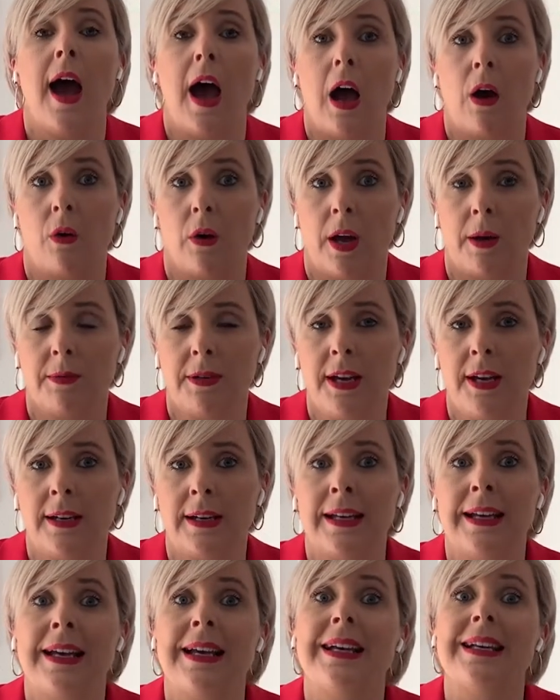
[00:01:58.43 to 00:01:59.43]
Ahora
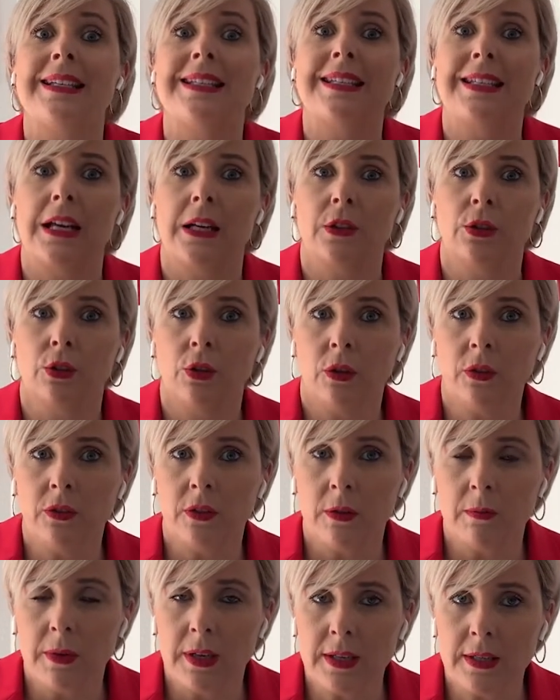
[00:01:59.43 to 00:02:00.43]
bien, si en
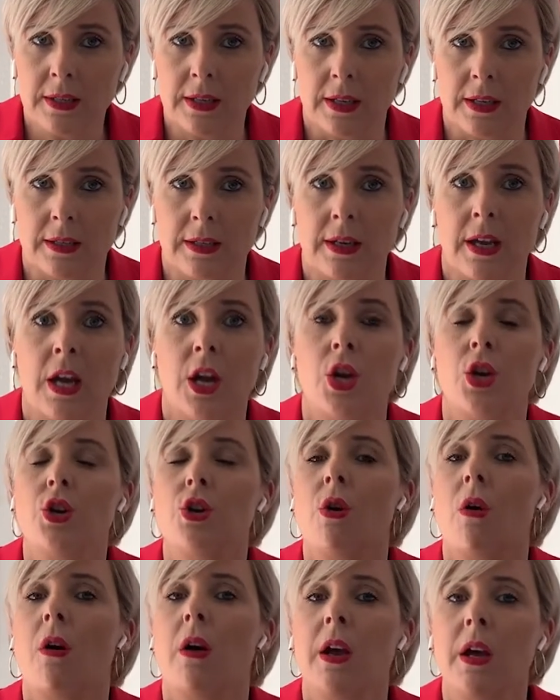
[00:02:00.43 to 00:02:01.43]
12 meses
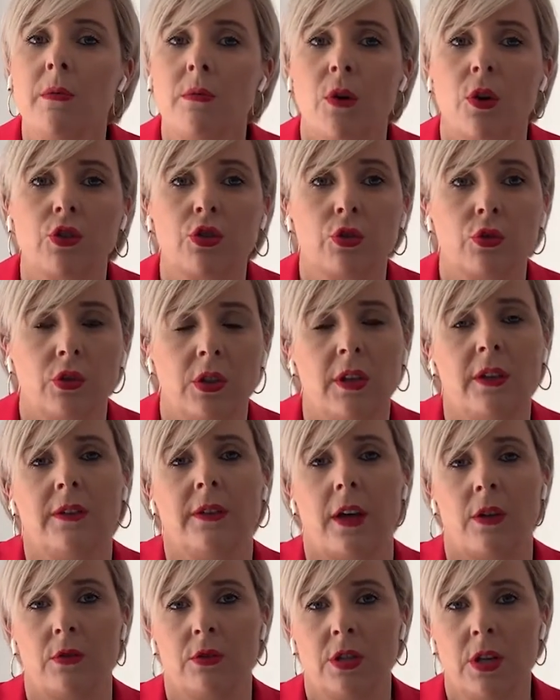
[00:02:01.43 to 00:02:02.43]
no hemos
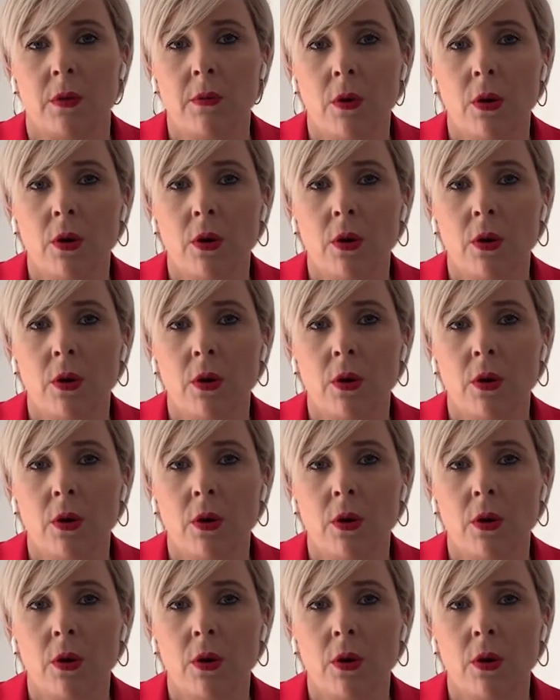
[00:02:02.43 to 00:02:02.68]
utilizado ese